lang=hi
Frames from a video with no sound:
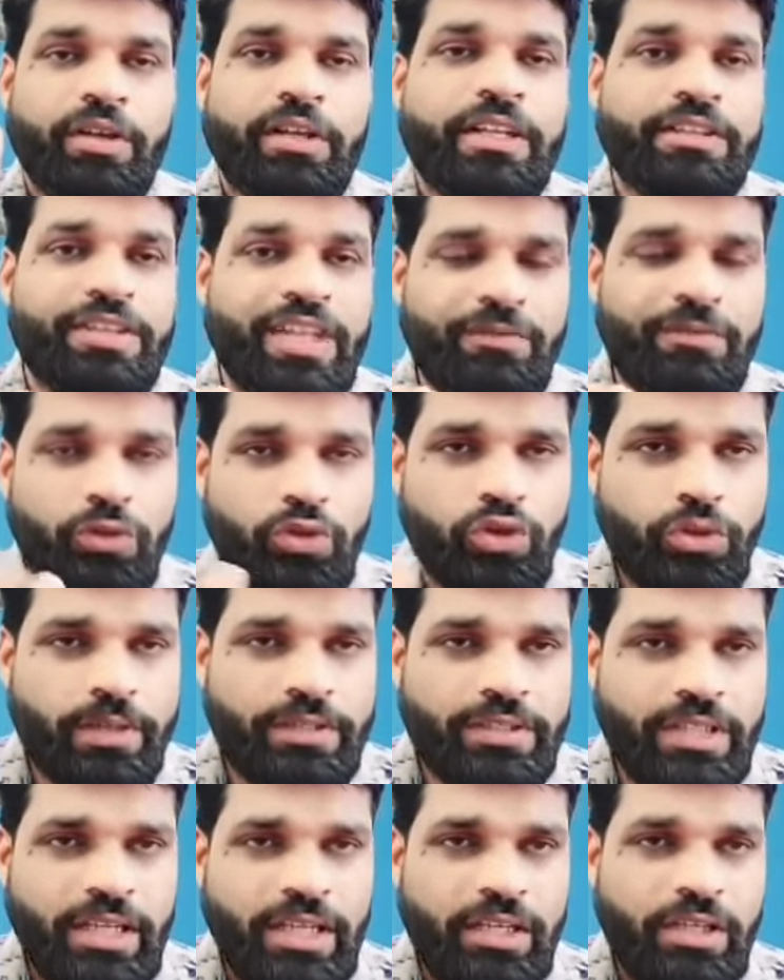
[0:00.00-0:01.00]
कितने फ़ोटो
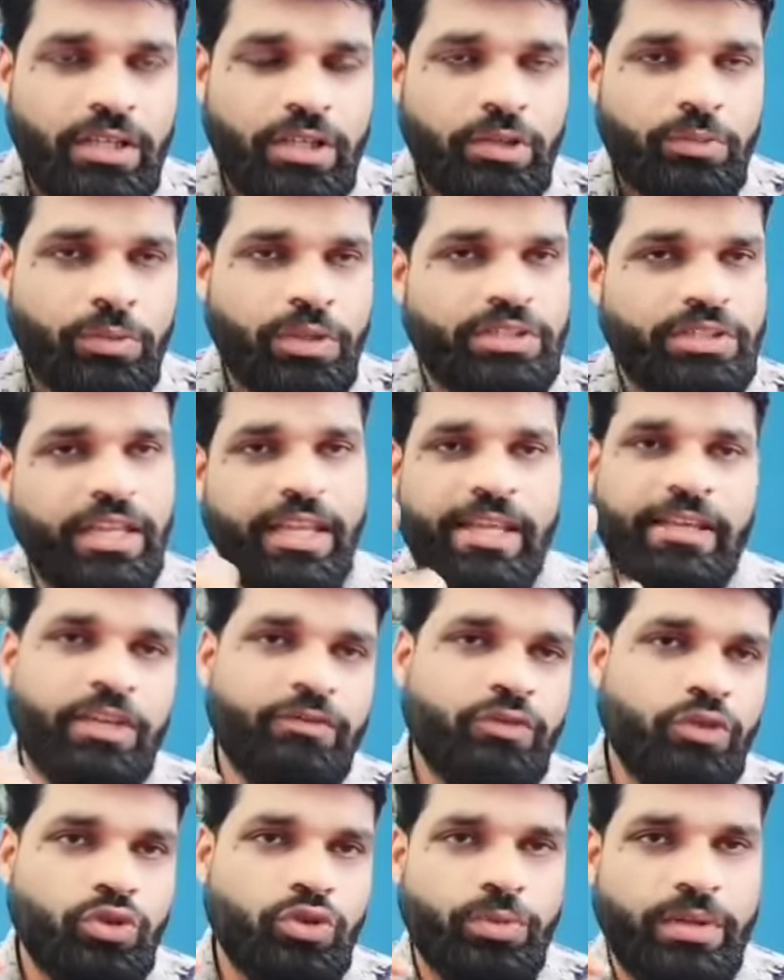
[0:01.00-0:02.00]
भेजे हैं बोले सर एक ही
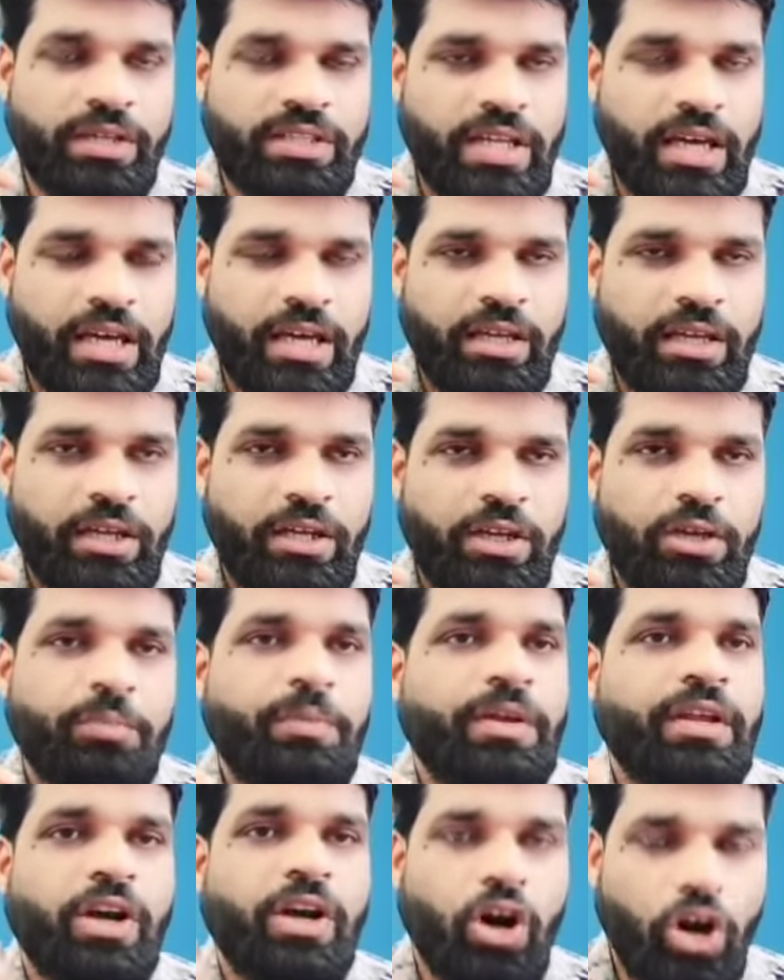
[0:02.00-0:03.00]
फ़ोटो भेजा है
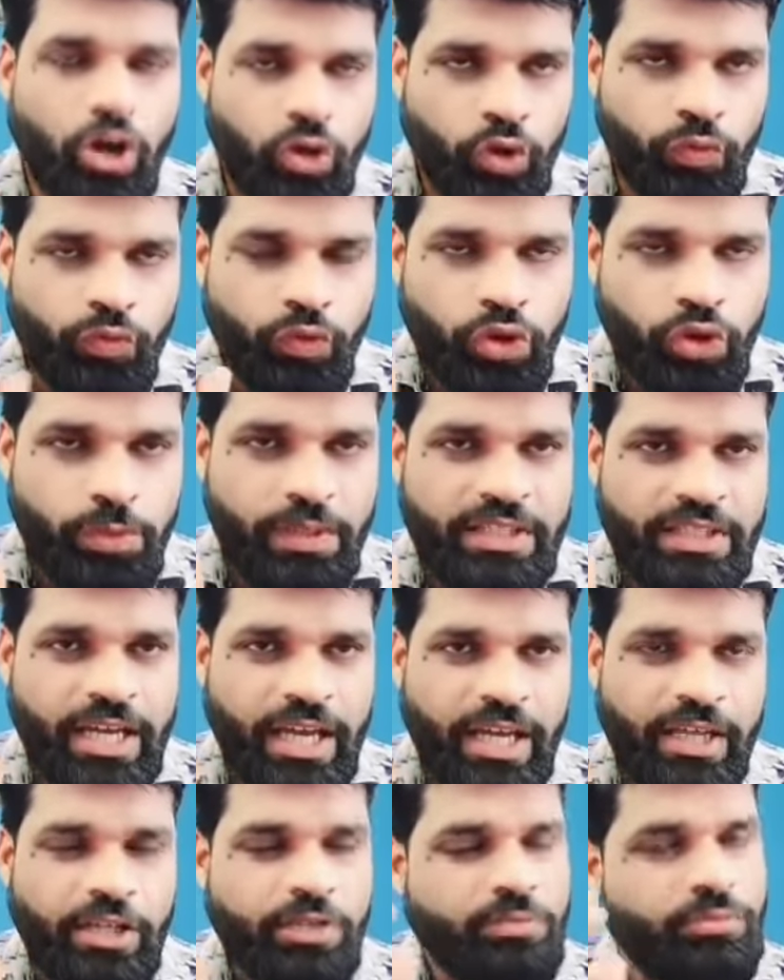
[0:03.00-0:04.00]
मैंने कहा और कोई फ़ोटो भेजा
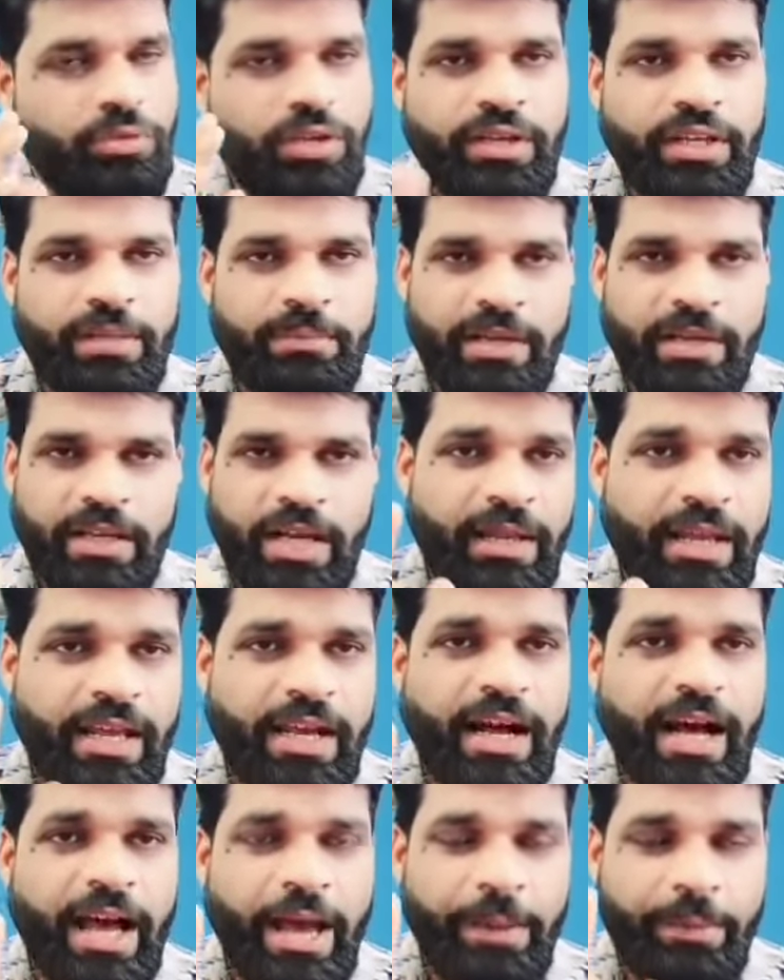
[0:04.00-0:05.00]
है बोले नहीं मैंने कहा मैंने
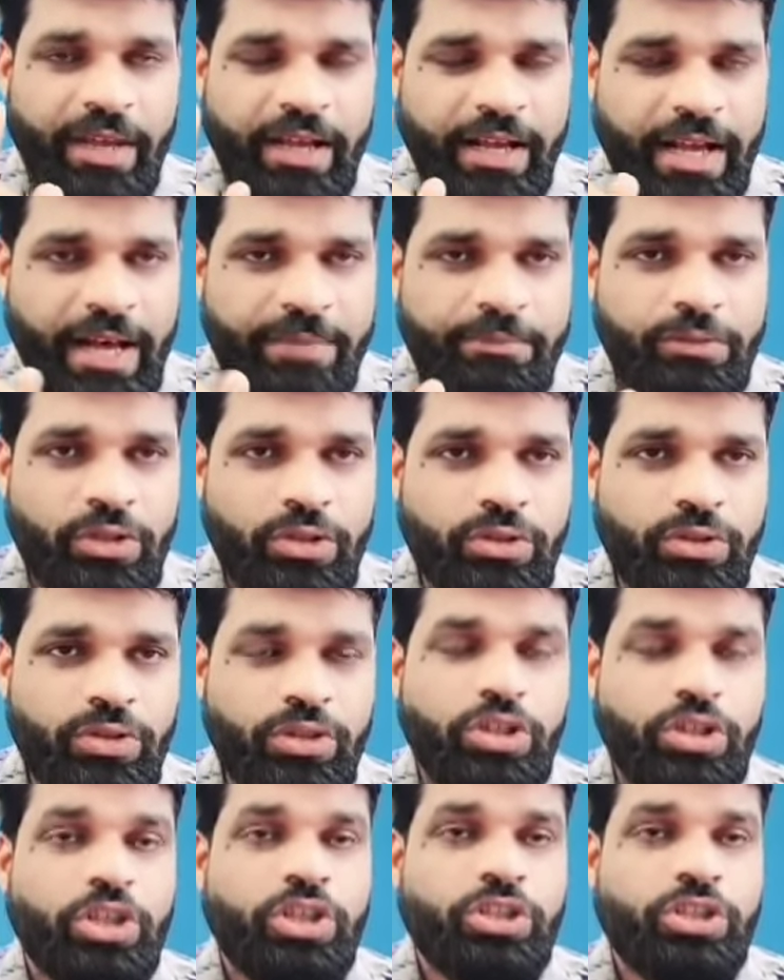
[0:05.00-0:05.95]
कहा आप एक काम करो